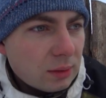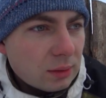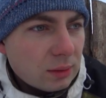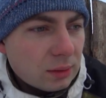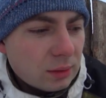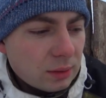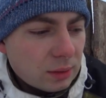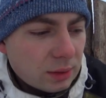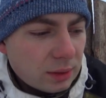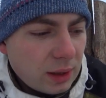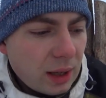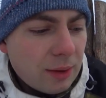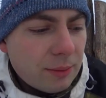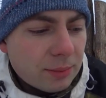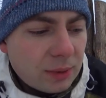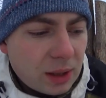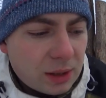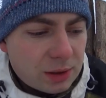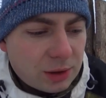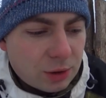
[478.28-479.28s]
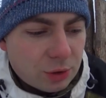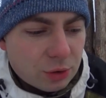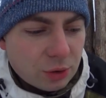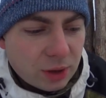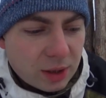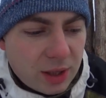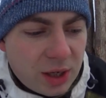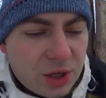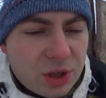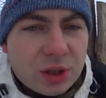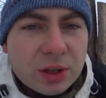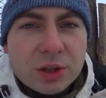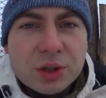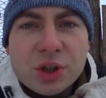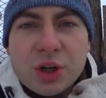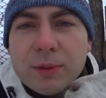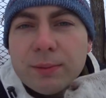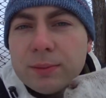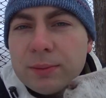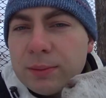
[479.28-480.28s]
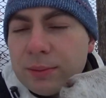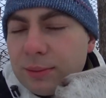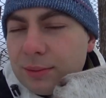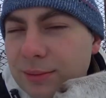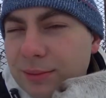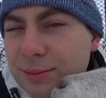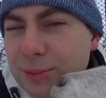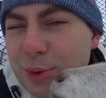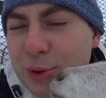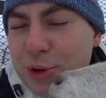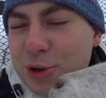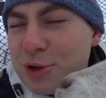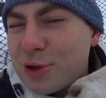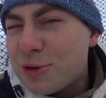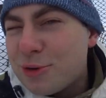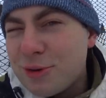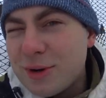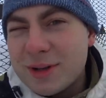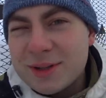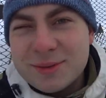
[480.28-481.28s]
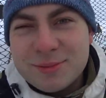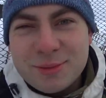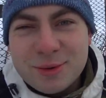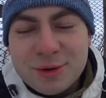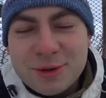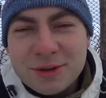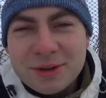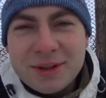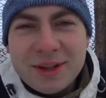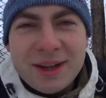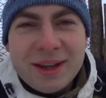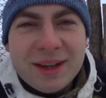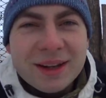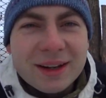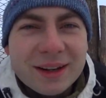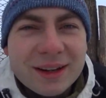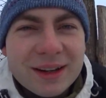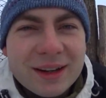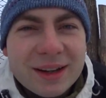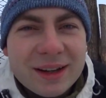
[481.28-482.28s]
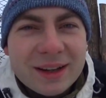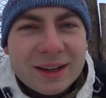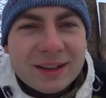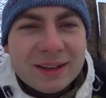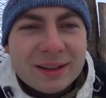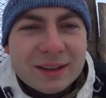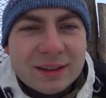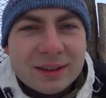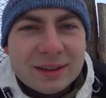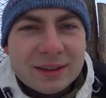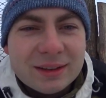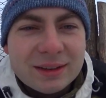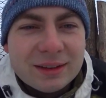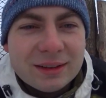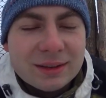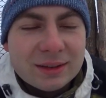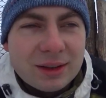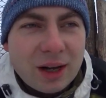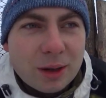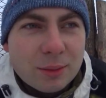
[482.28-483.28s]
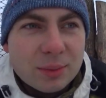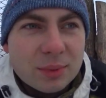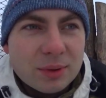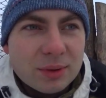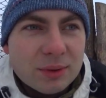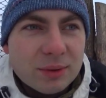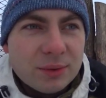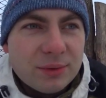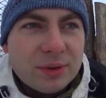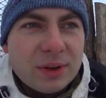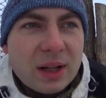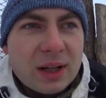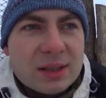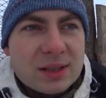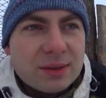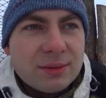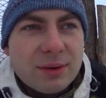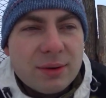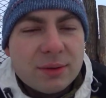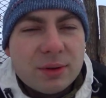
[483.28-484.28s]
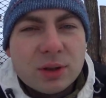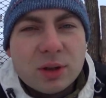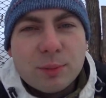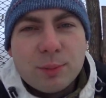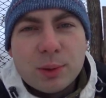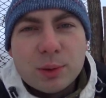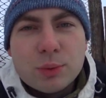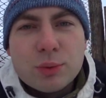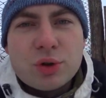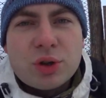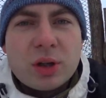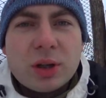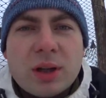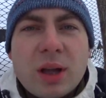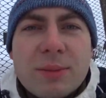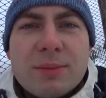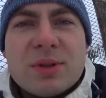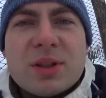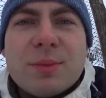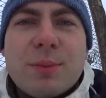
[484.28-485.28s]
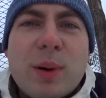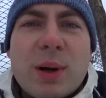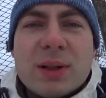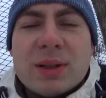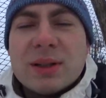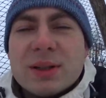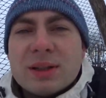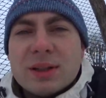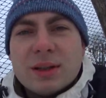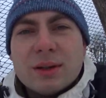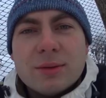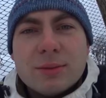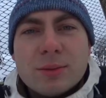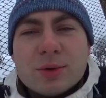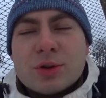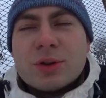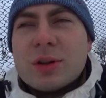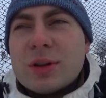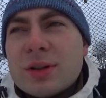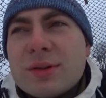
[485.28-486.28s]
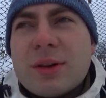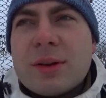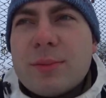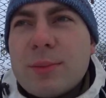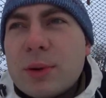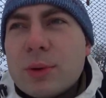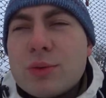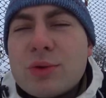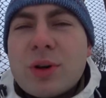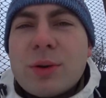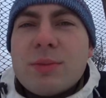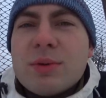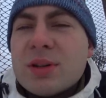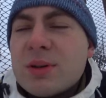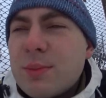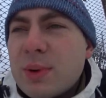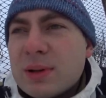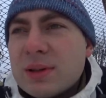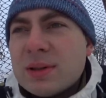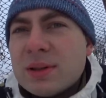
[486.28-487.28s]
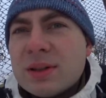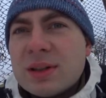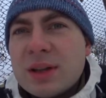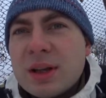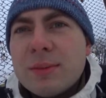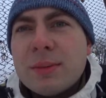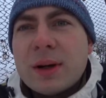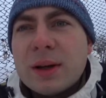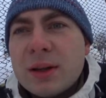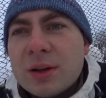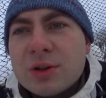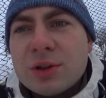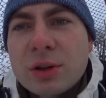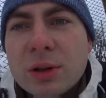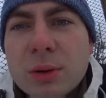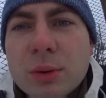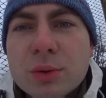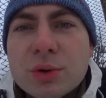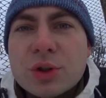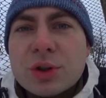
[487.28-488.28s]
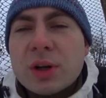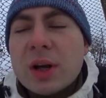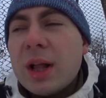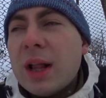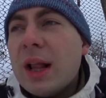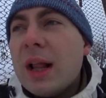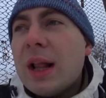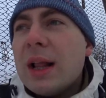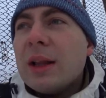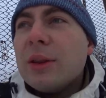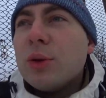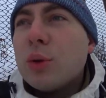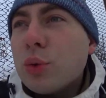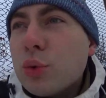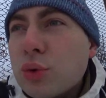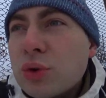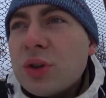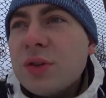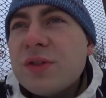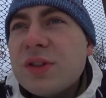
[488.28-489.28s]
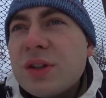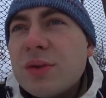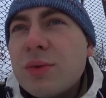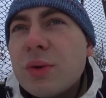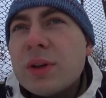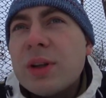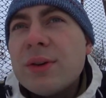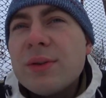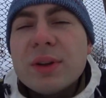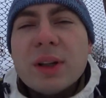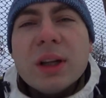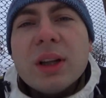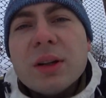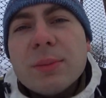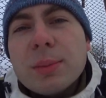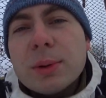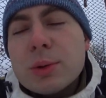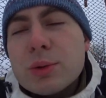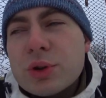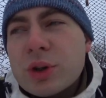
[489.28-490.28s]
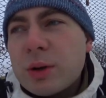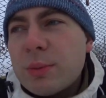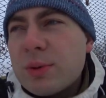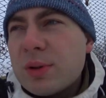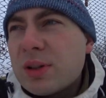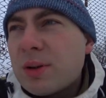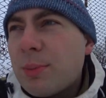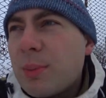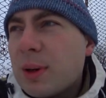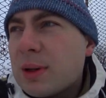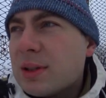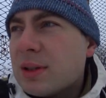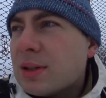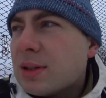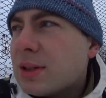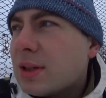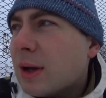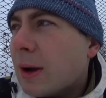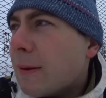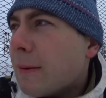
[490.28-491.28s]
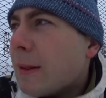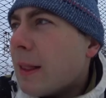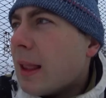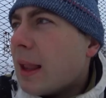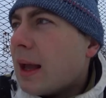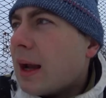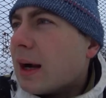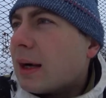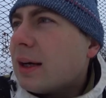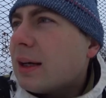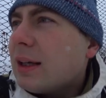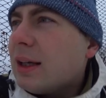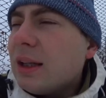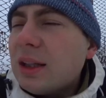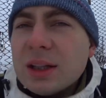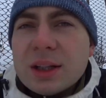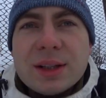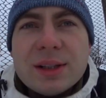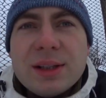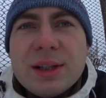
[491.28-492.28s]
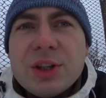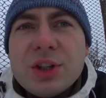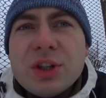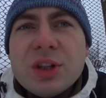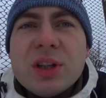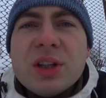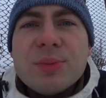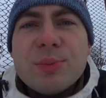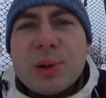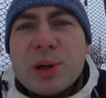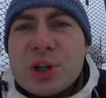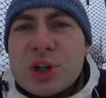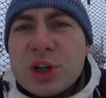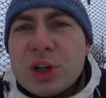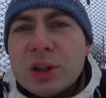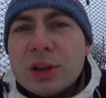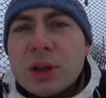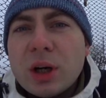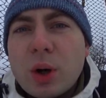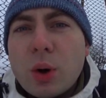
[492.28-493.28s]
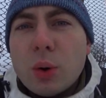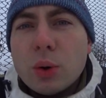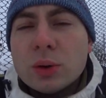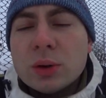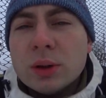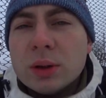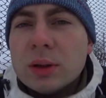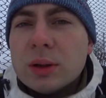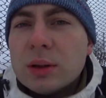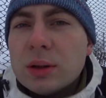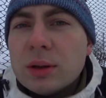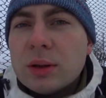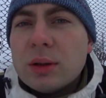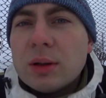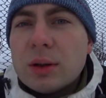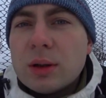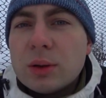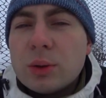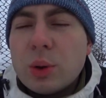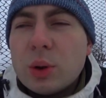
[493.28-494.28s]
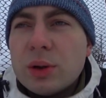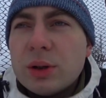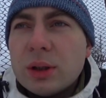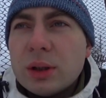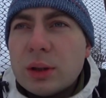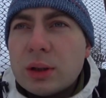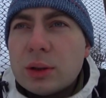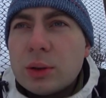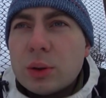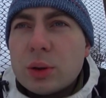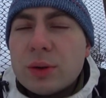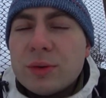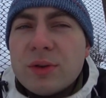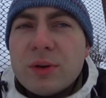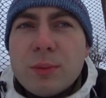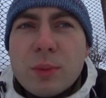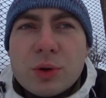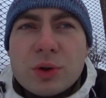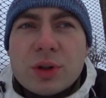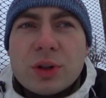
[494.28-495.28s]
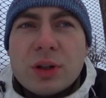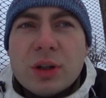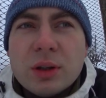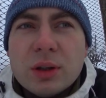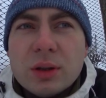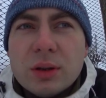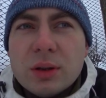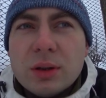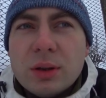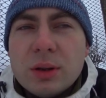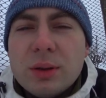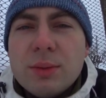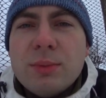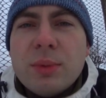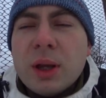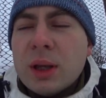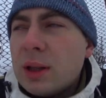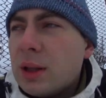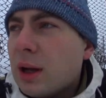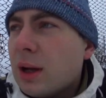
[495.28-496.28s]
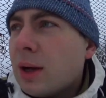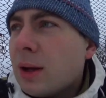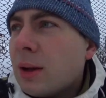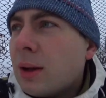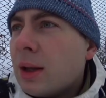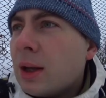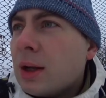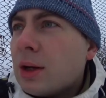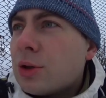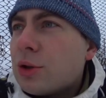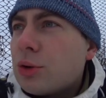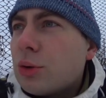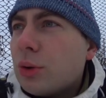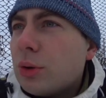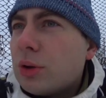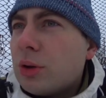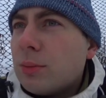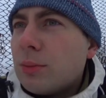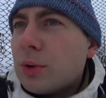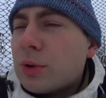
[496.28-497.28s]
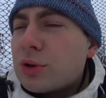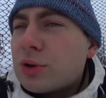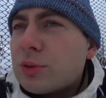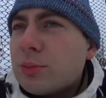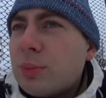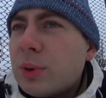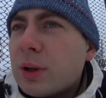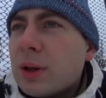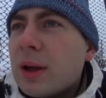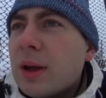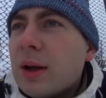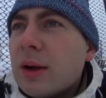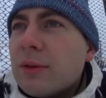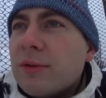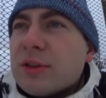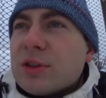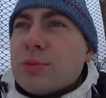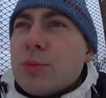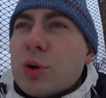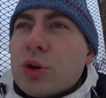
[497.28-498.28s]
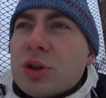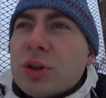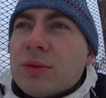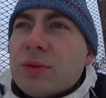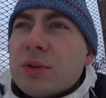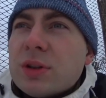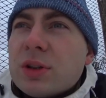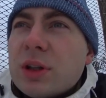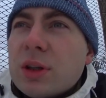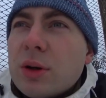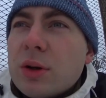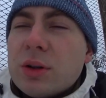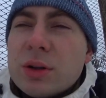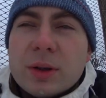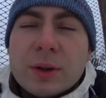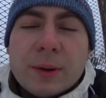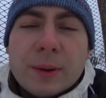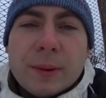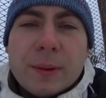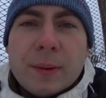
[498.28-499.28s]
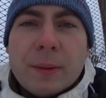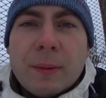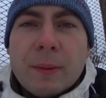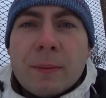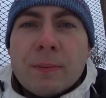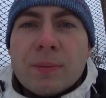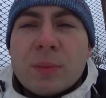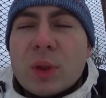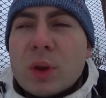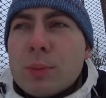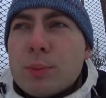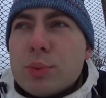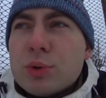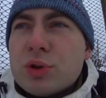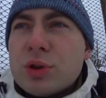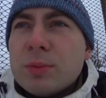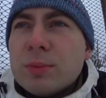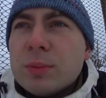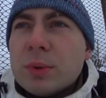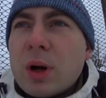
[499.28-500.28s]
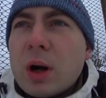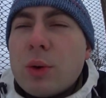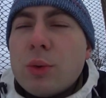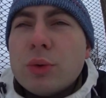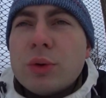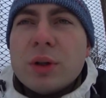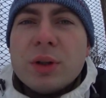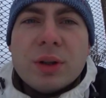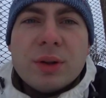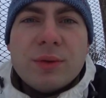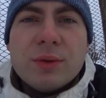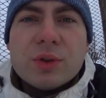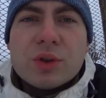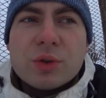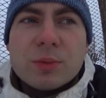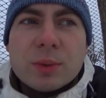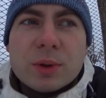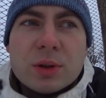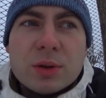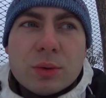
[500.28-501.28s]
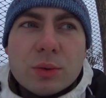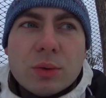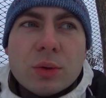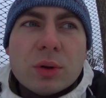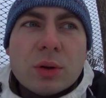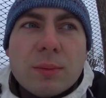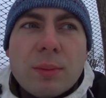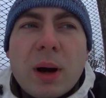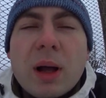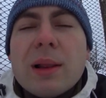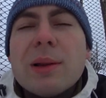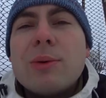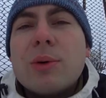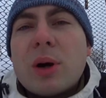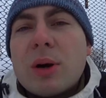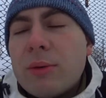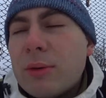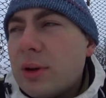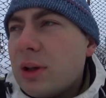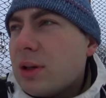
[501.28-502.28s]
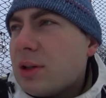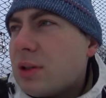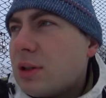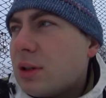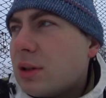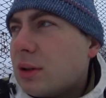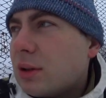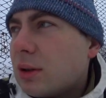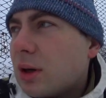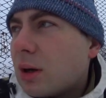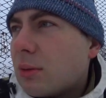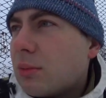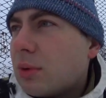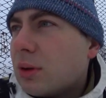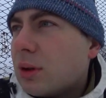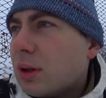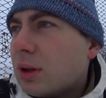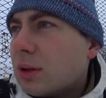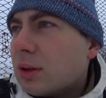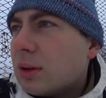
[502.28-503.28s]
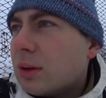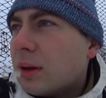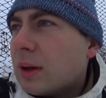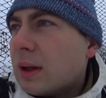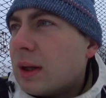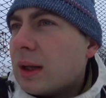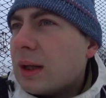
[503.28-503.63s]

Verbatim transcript: э, я вам так скажу. Конечно, чем больше у вас будет денег, для, ну, как бы финансовая вот эта подушка да, безопасности, можно назвать подушкой безопасности, тем, конечно, лучше. Но лучше всего не вот эта подушка безопасности, а какие-то различные небольшие доходы который которые вы можете иметь, да, что это может быть? Возможно, вы сдаете, э, допустим, какую-то недвижимость, но это мало у кого есть, и как бы на это